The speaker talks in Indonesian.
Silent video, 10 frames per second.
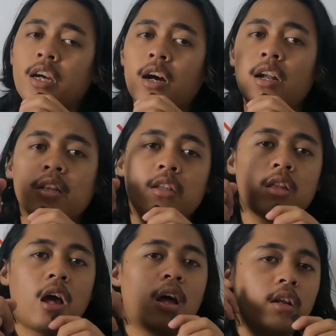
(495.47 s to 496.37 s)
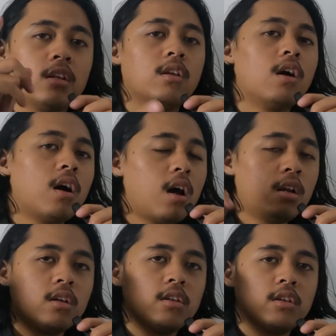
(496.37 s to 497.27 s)
Jika kalian tertarik
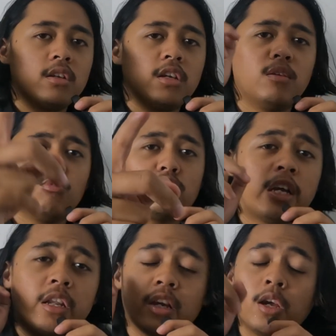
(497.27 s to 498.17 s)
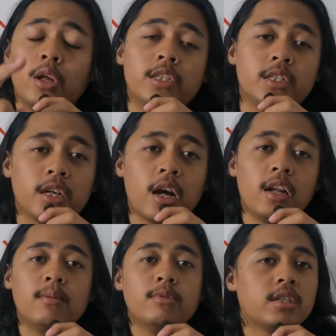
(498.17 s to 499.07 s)
dengan ilmu teknik geodesi,
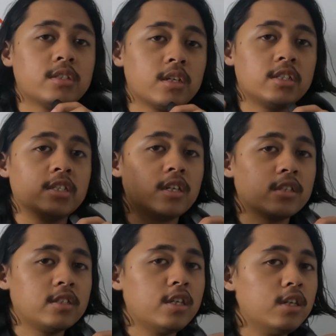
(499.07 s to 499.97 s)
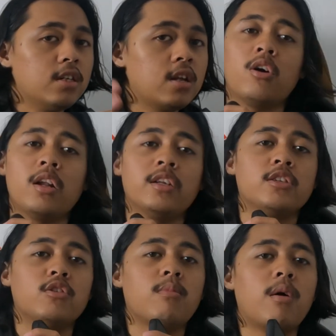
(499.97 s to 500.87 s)
kalian bisa searching-searching. Kalau kalian
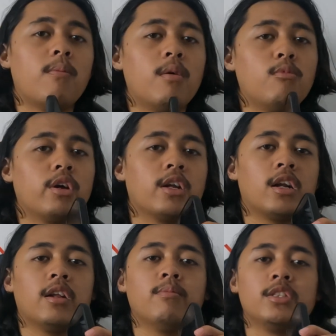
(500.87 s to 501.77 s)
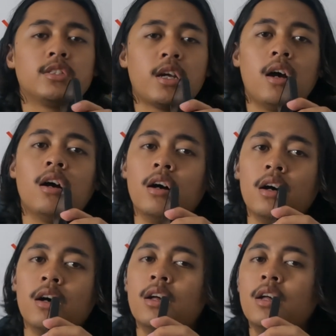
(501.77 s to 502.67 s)
calon maba mungkin kalian bisa
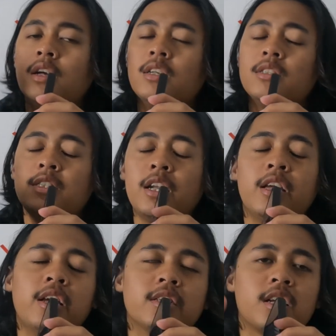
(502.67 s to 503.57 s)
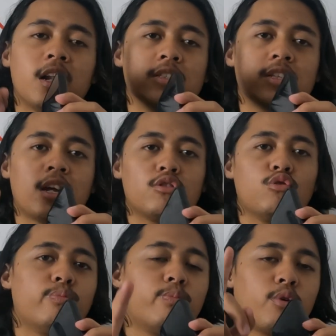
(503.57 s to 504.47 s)
uh, jadiin salah
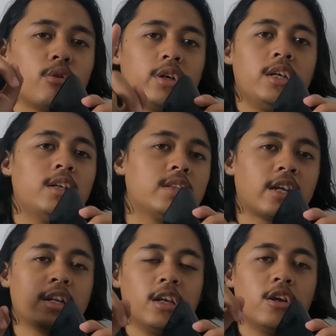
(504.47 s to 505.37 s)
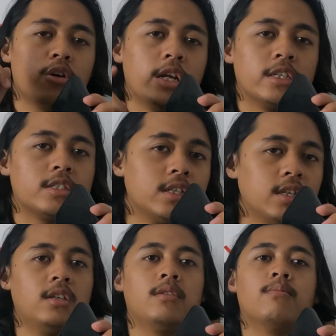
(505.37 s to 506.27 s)
satu prodi teknik
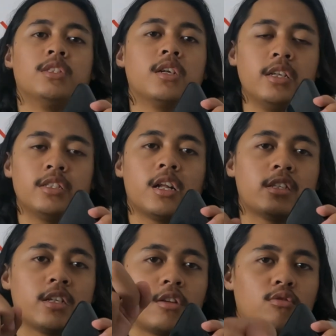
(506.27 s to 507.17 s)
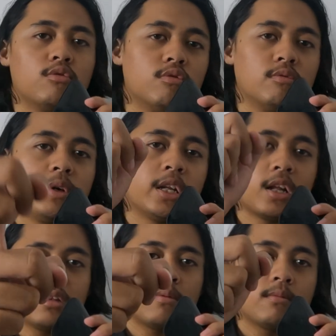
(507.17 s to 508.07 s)
geodesi menjadi salah satu
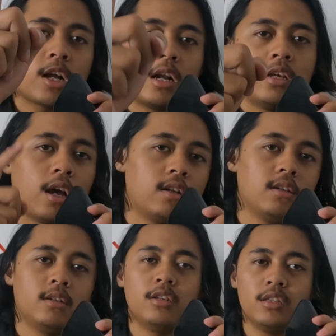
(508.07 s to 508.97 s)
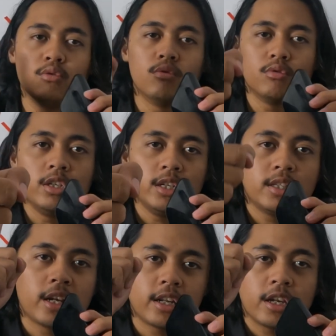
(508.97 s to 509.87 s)
minat kalian ditunggu di
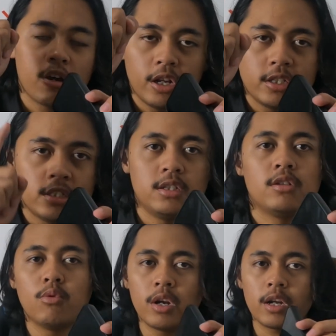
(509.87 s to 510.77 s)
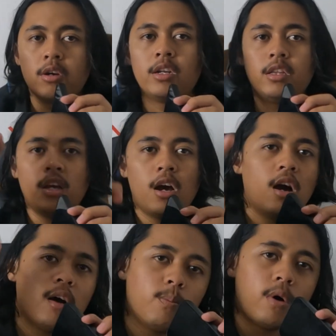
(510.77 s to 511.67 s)
teknik geodesi gue Reka
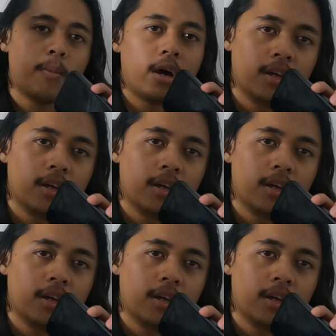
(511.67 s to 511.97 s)
Aditya bye